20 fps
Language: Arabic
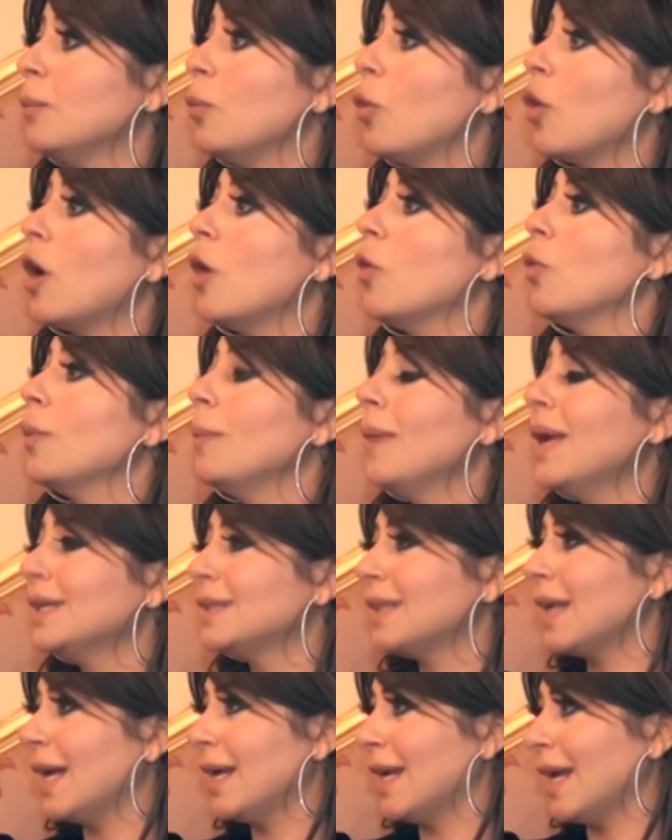
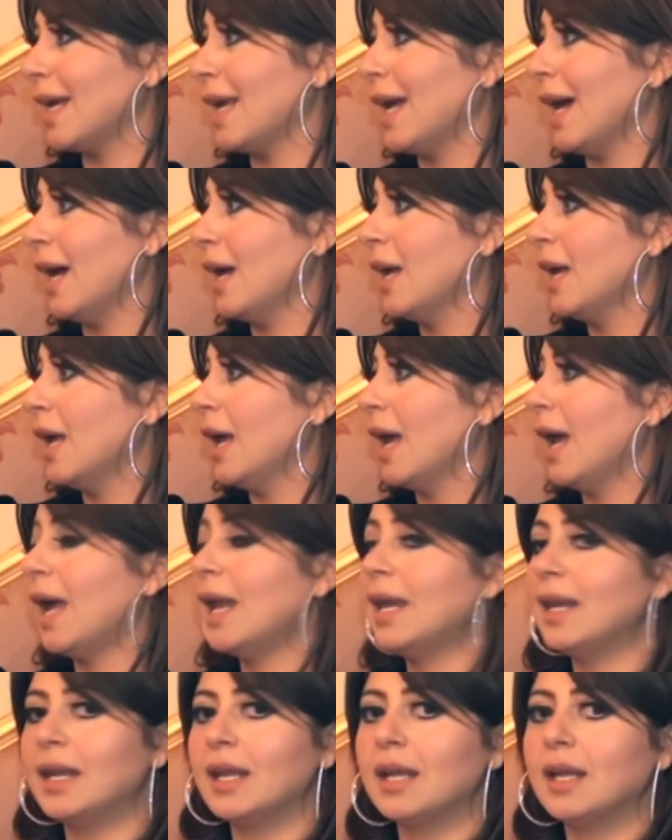مقومات النجاح؟
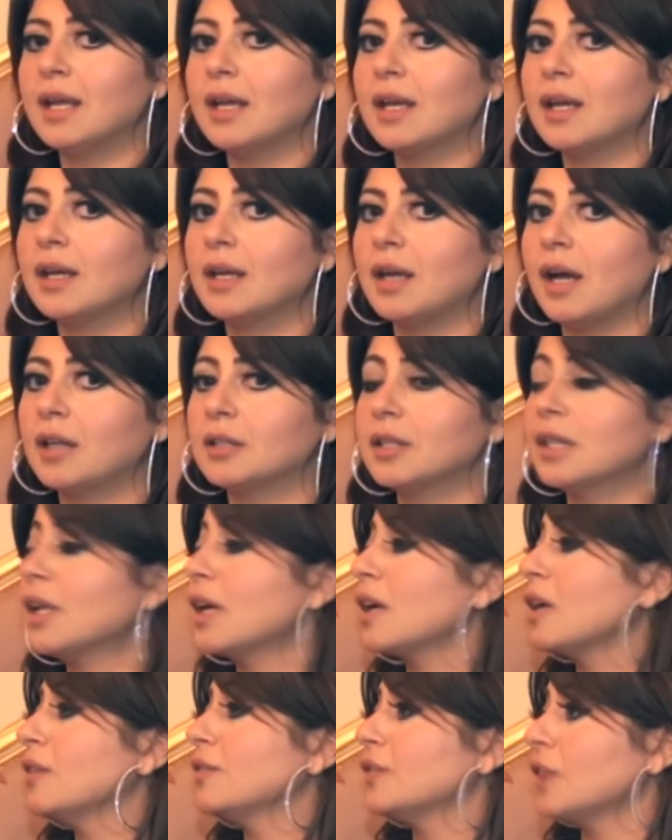هل آه،
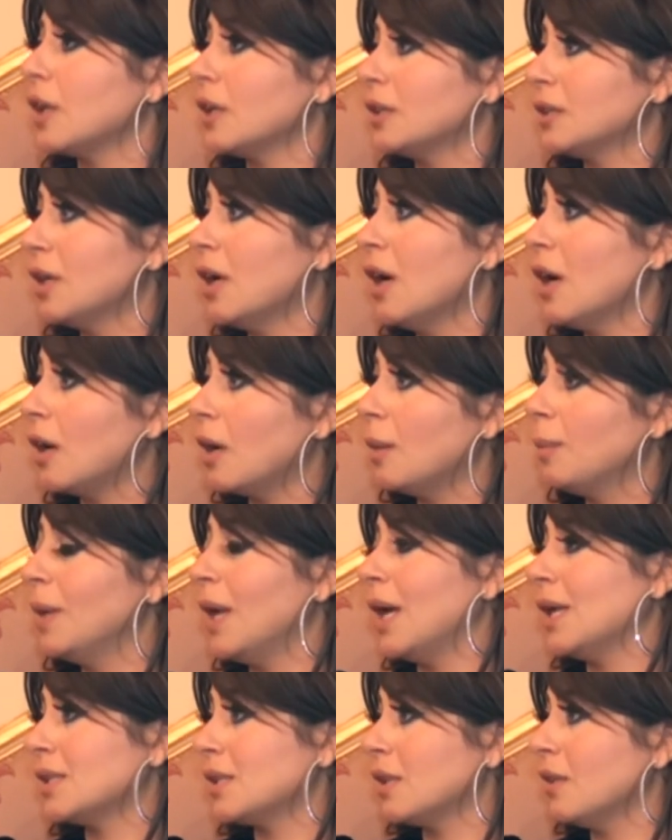حضرتك افتقدتها قبل
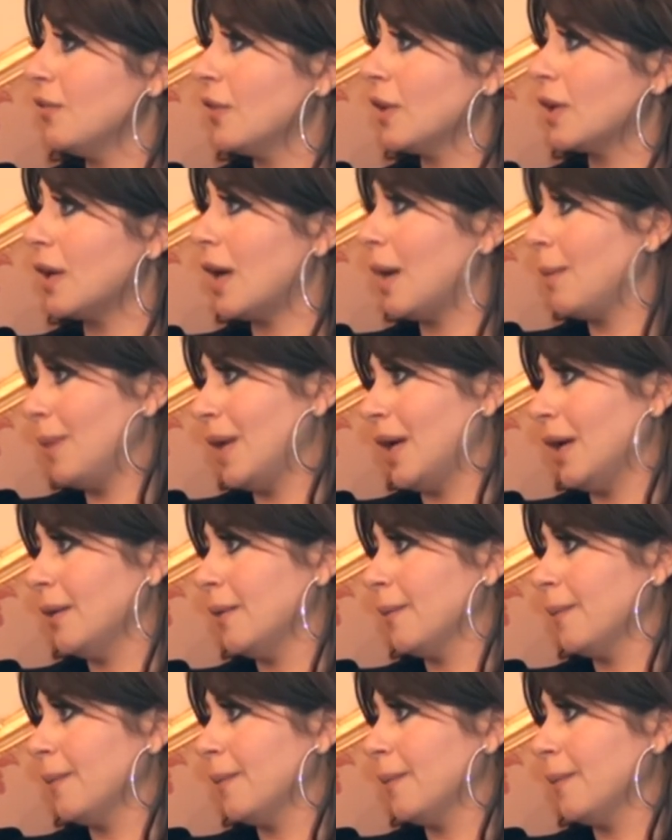السفر ام لا؟